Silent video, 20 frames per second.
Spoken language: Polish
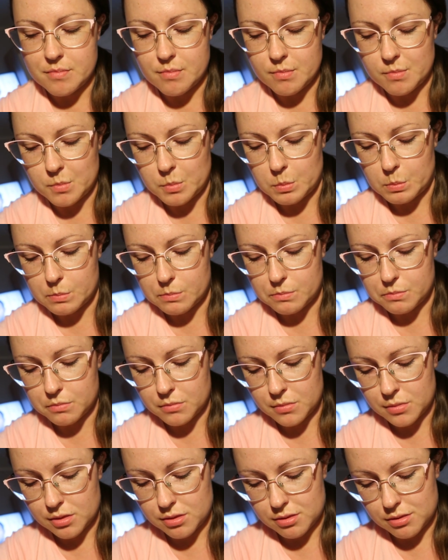
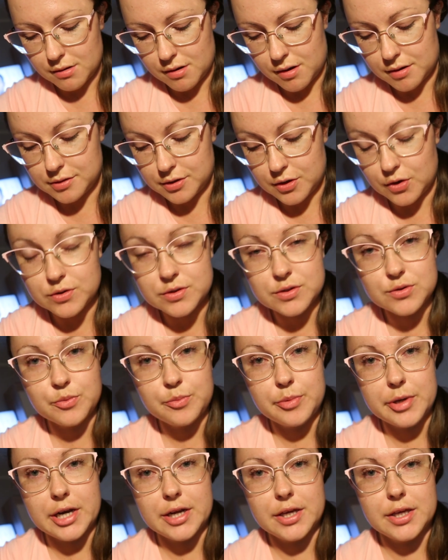Mm, no
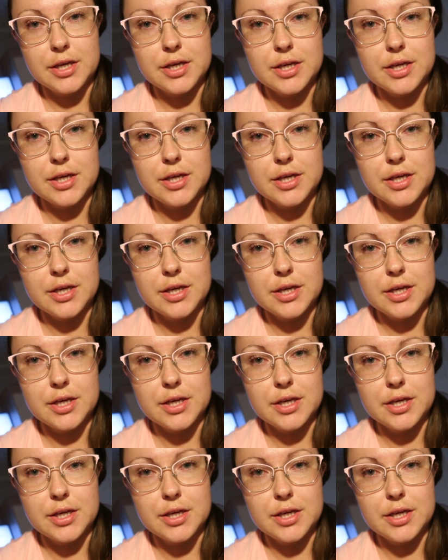super